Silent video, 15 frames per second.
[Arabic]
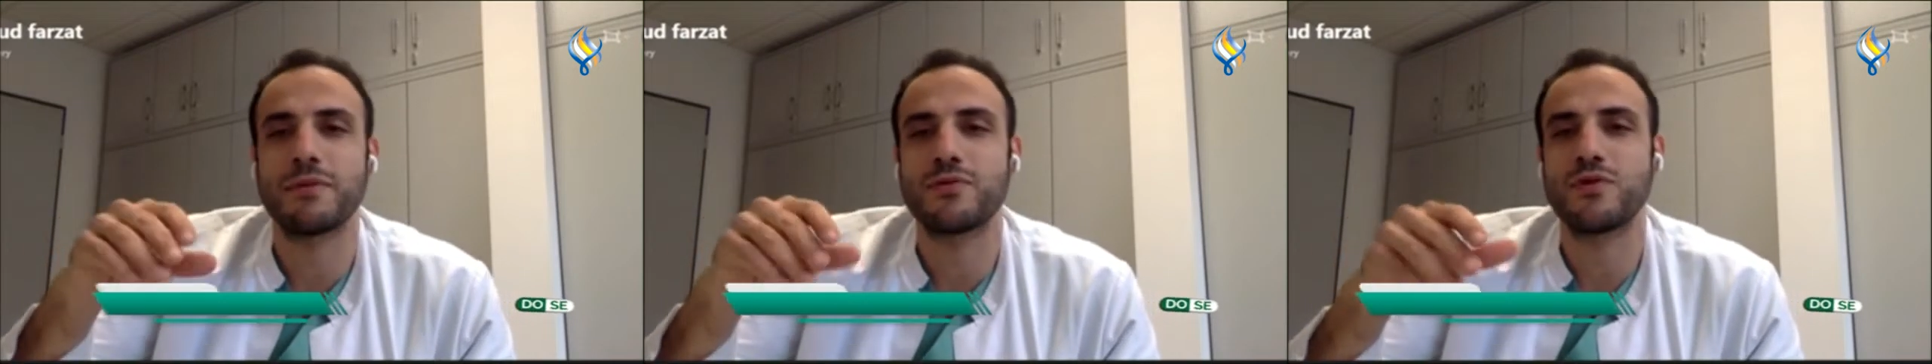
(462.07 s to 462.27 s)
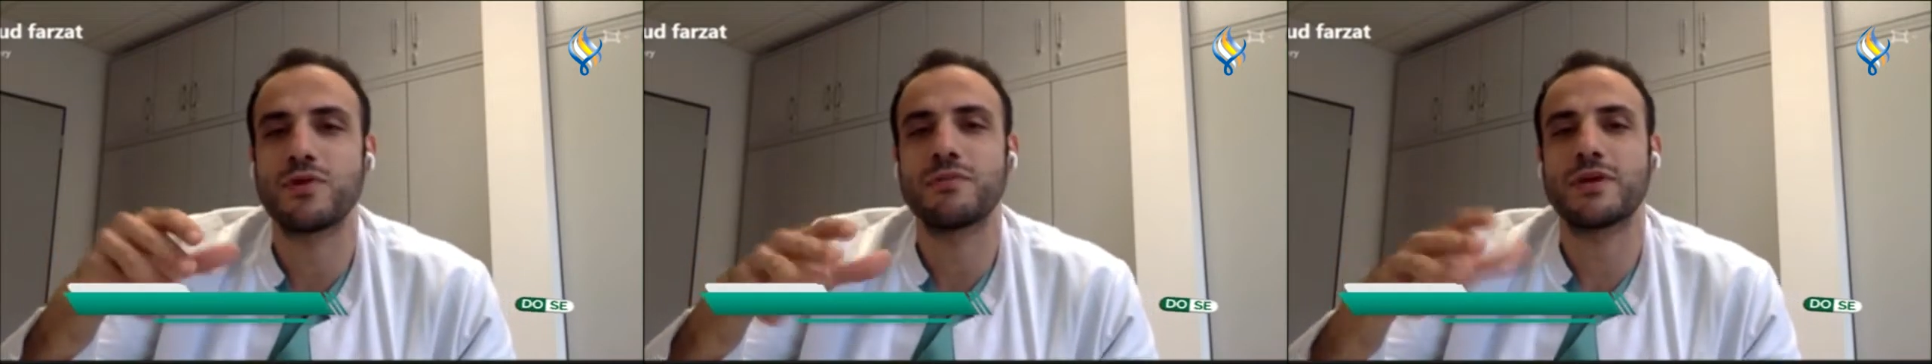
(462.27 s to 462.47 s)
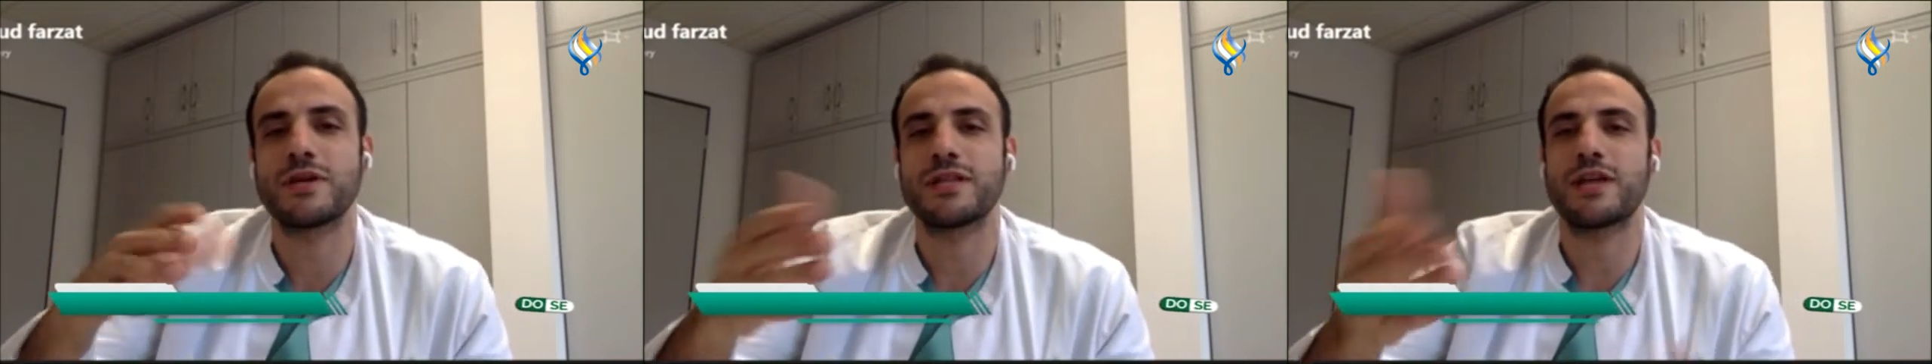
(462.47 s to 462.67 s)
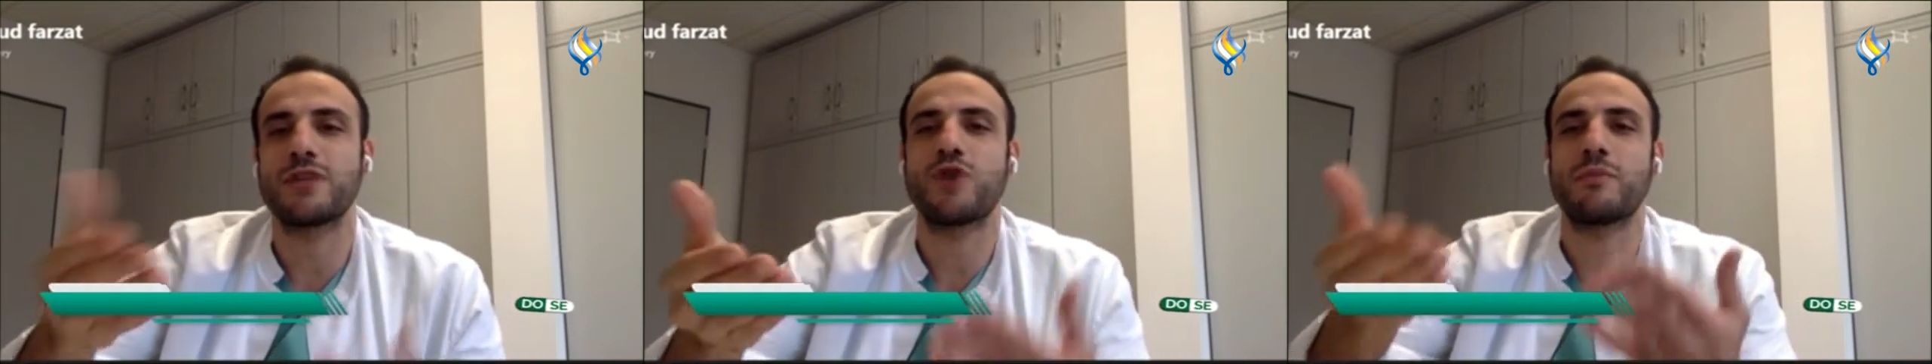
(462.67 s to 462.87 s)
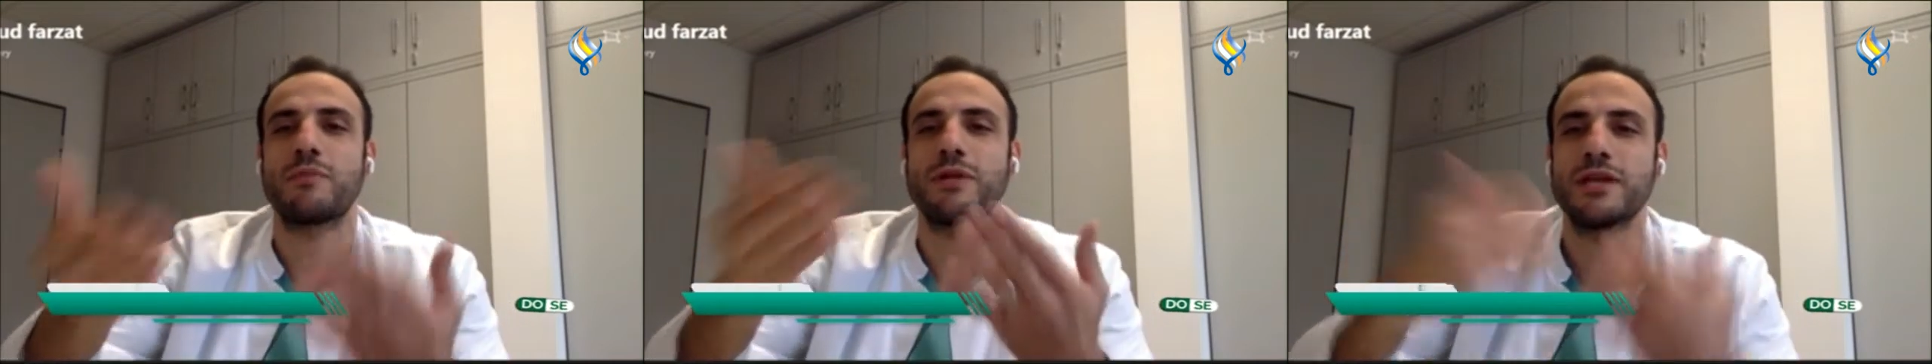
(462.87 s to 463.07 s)
لما بيكون المريض
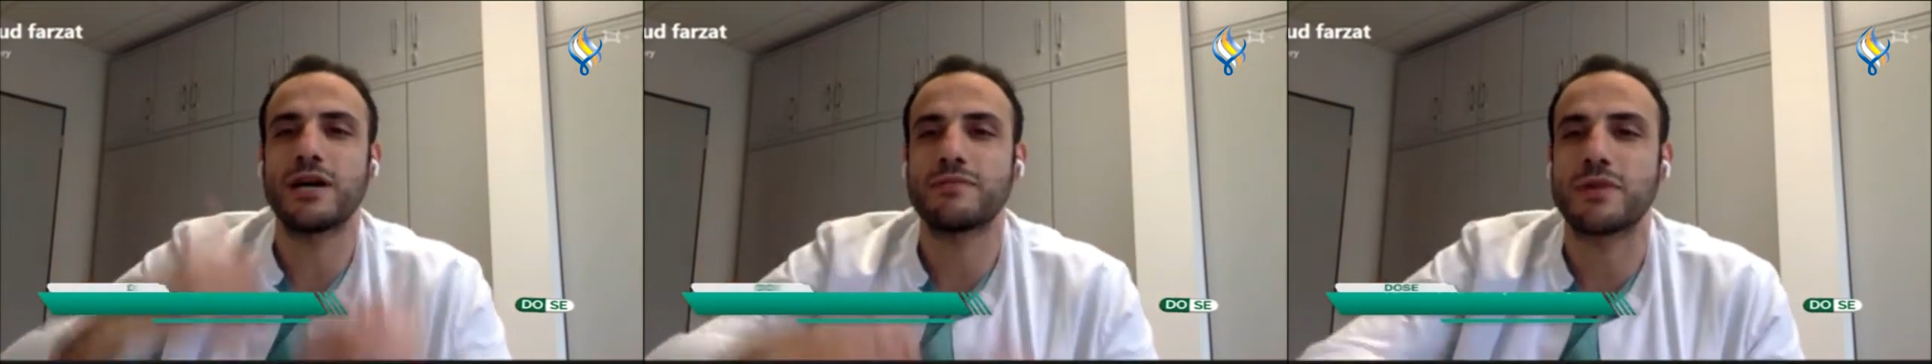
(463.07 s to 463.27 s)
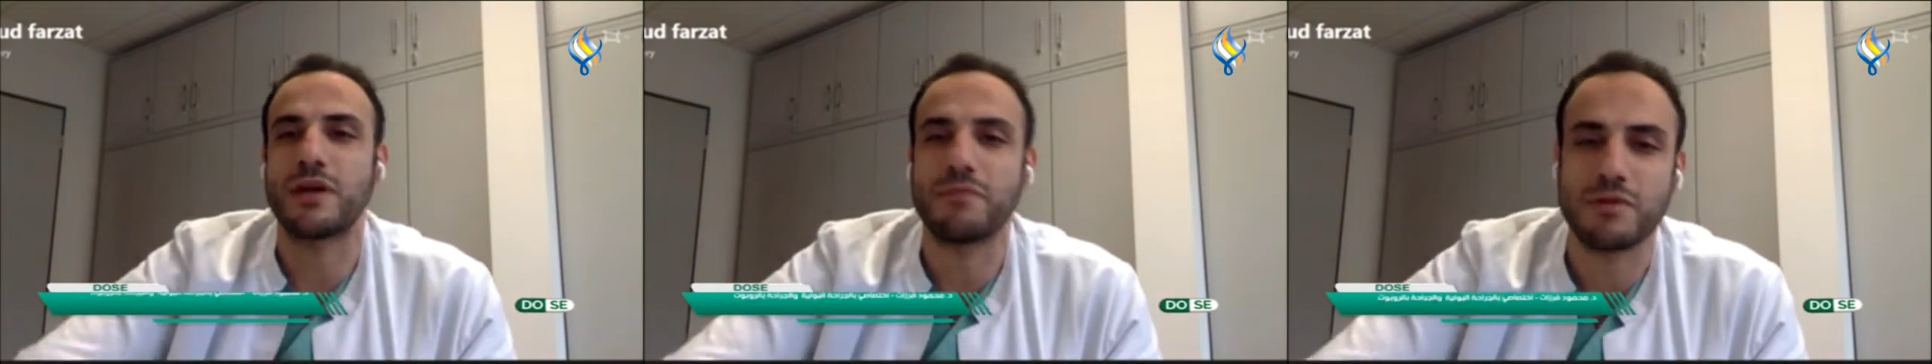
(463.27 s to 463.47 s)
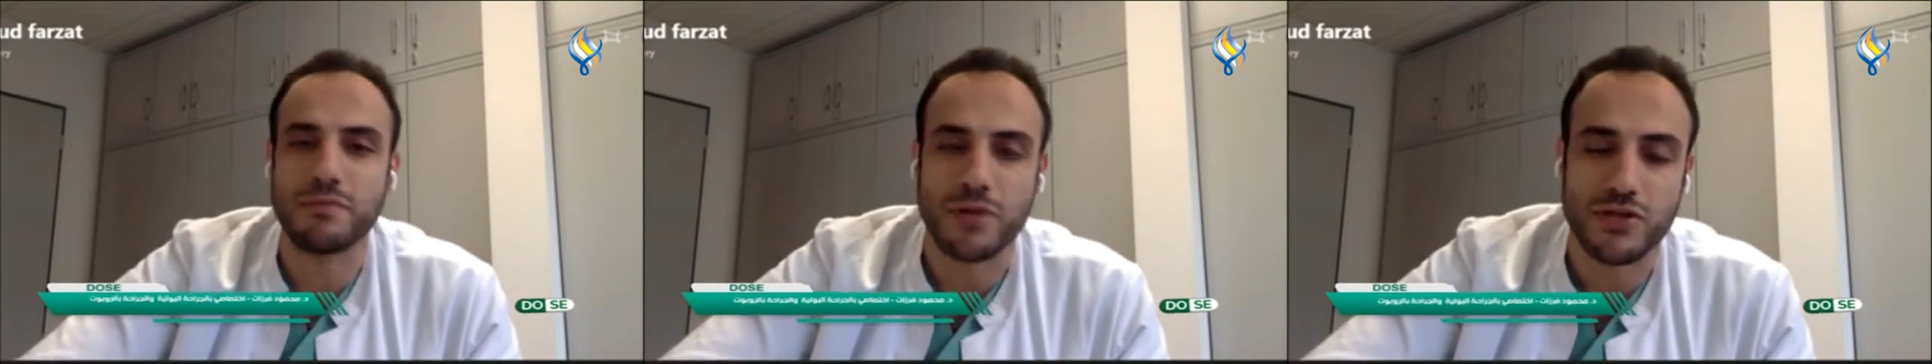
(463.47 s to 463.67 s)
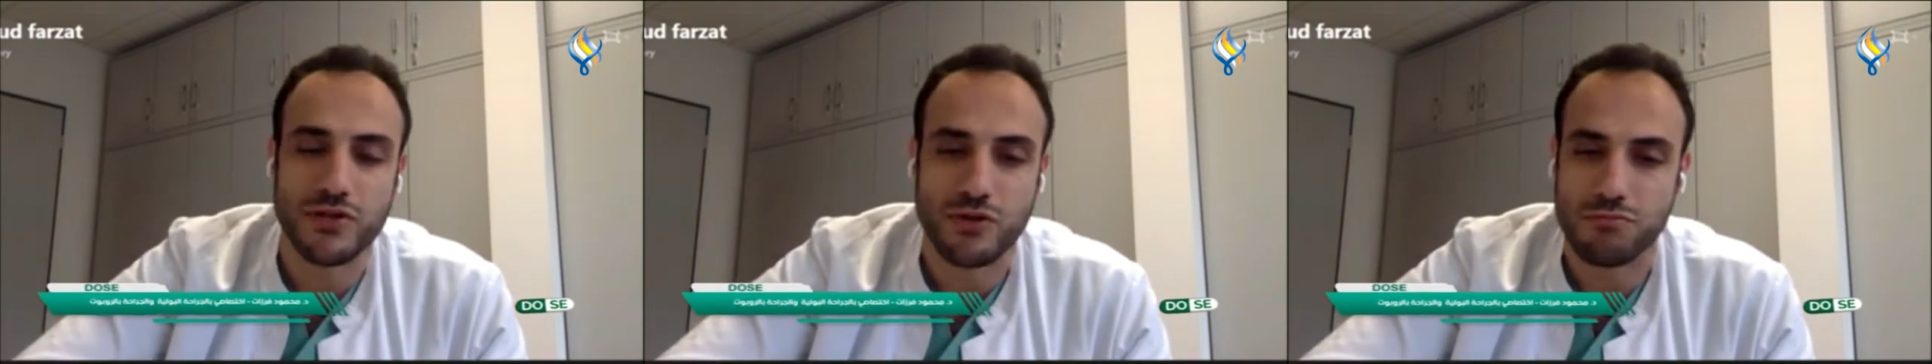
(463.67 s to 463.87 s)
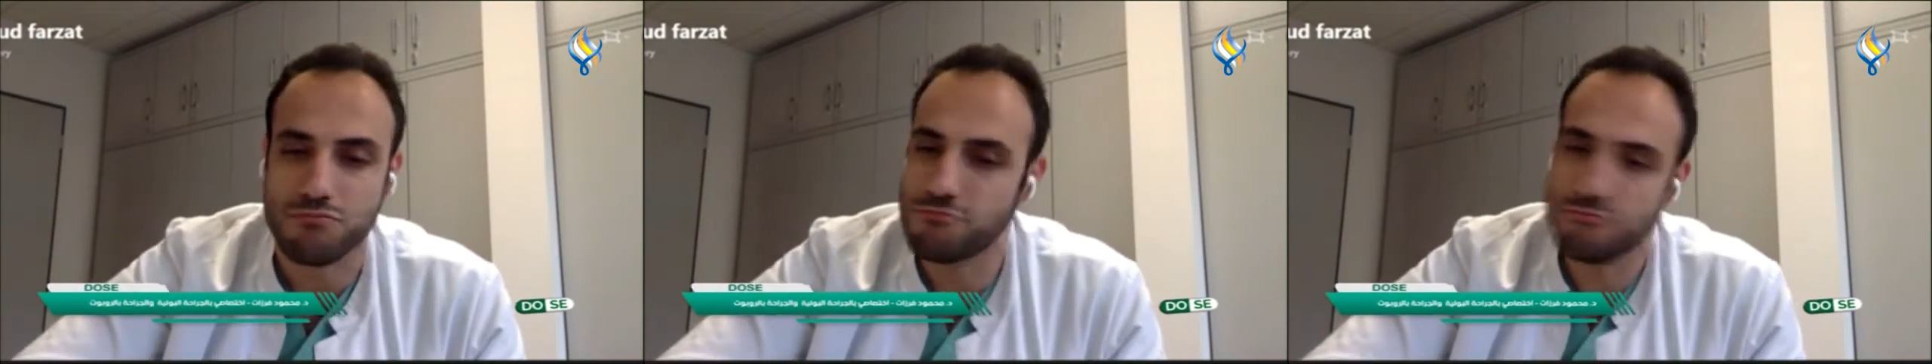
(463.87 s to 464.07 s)
عنده عمليات من قبل
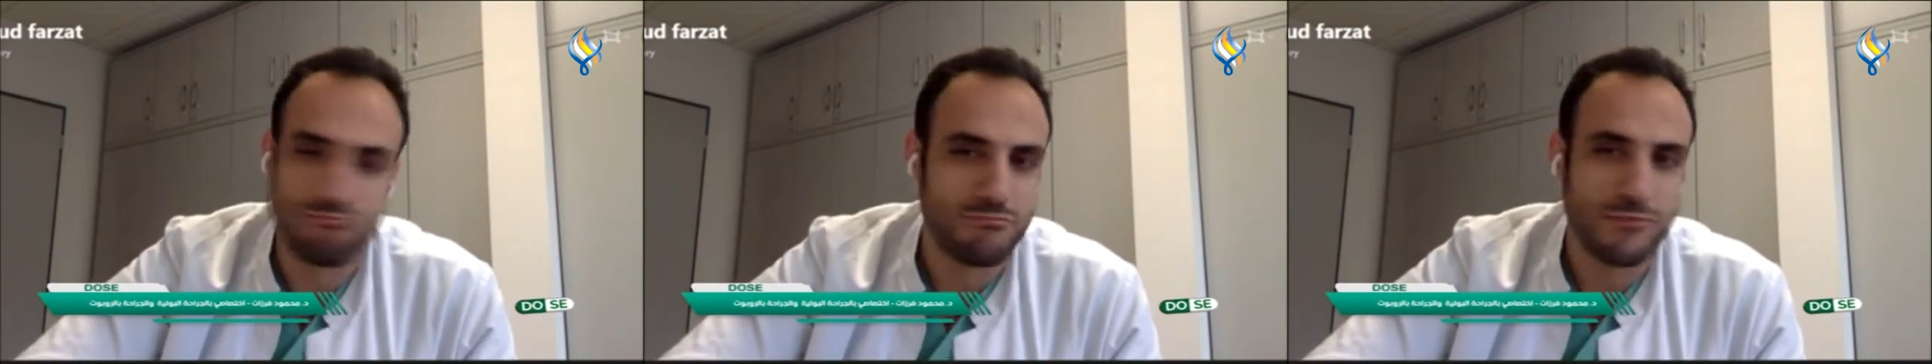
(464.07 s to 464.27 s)
ببطنه